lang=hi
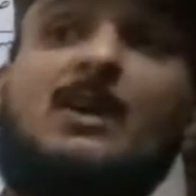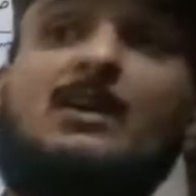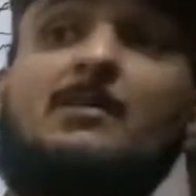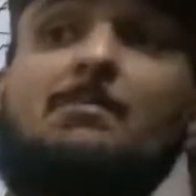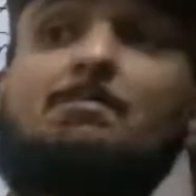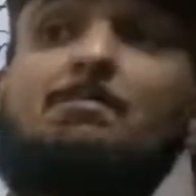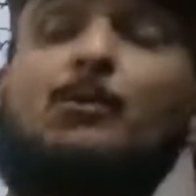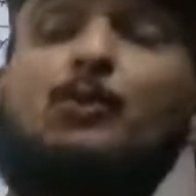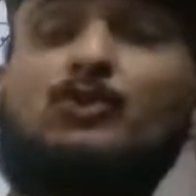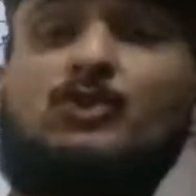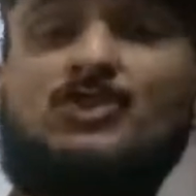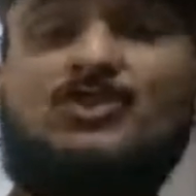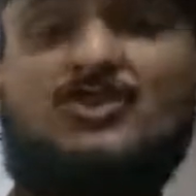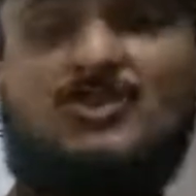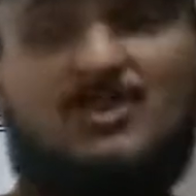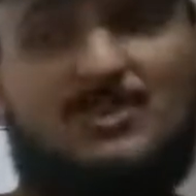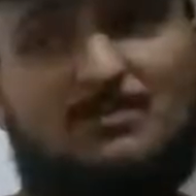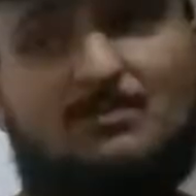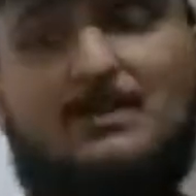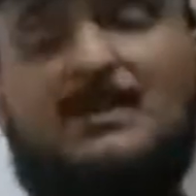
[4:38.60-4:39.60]
अगर
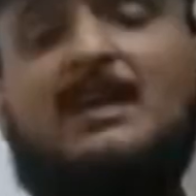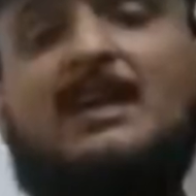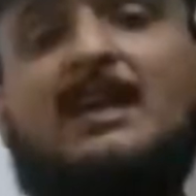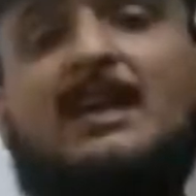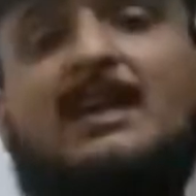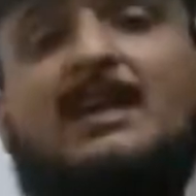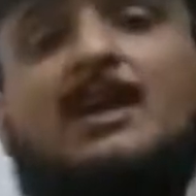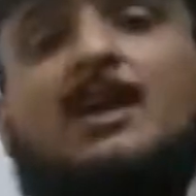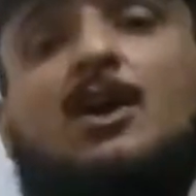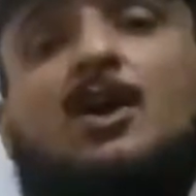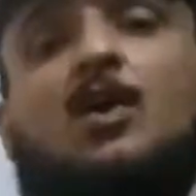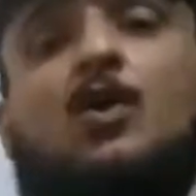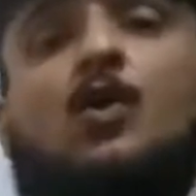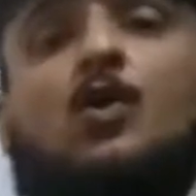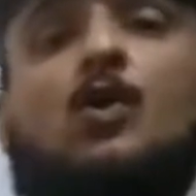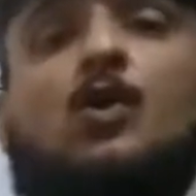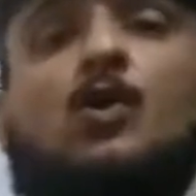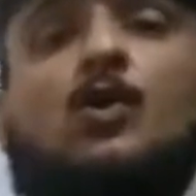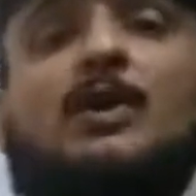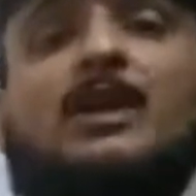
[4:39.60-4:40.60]
पोजीशंस भी लें
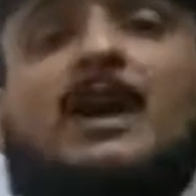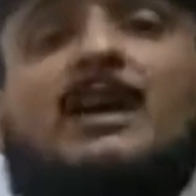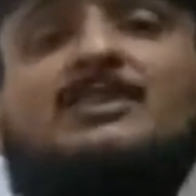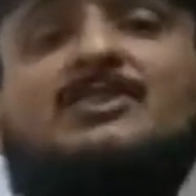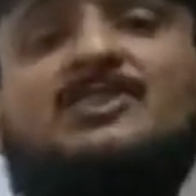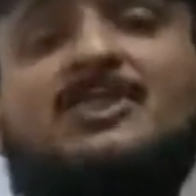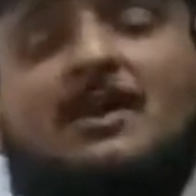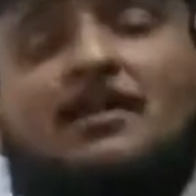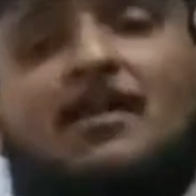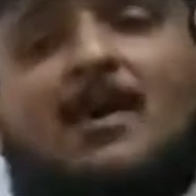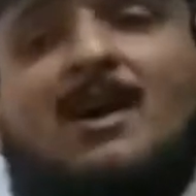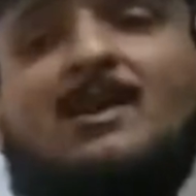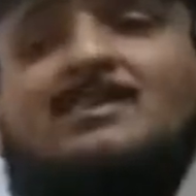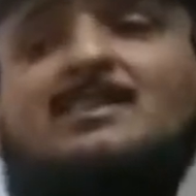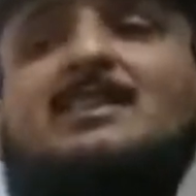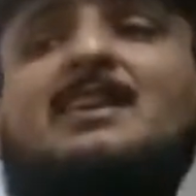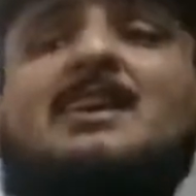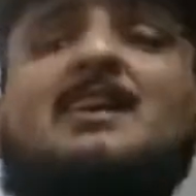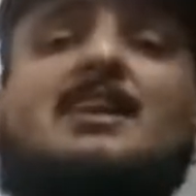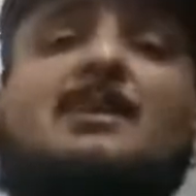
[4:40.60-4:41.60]
और अच्छे
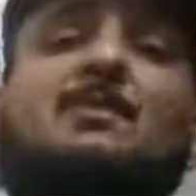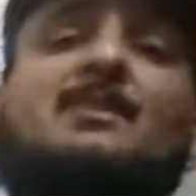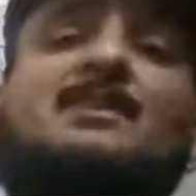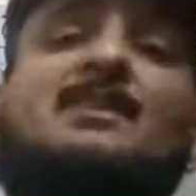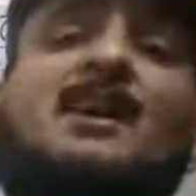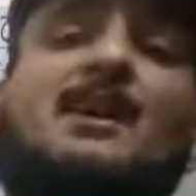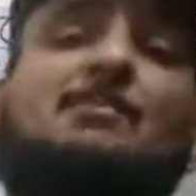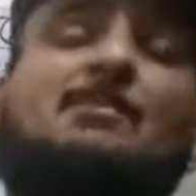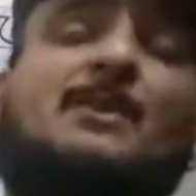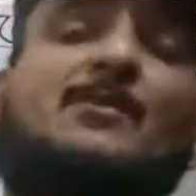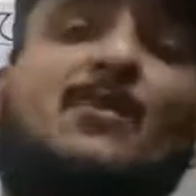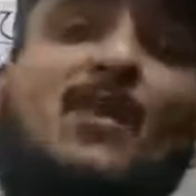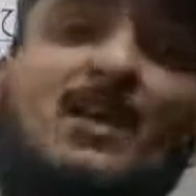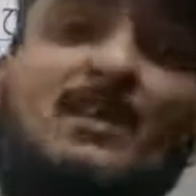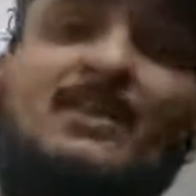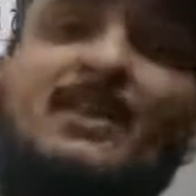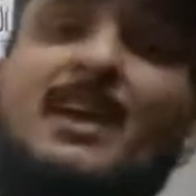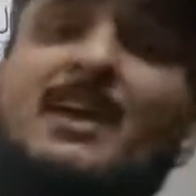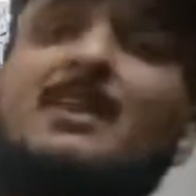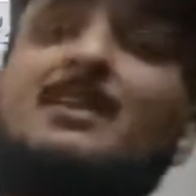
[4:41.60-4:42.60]
मार्क्स लेकर बताएं अपने
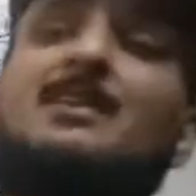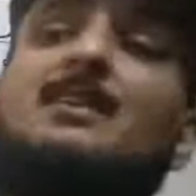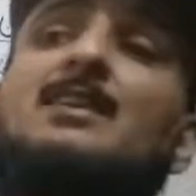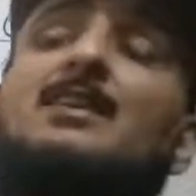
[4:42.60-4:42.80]
वालदे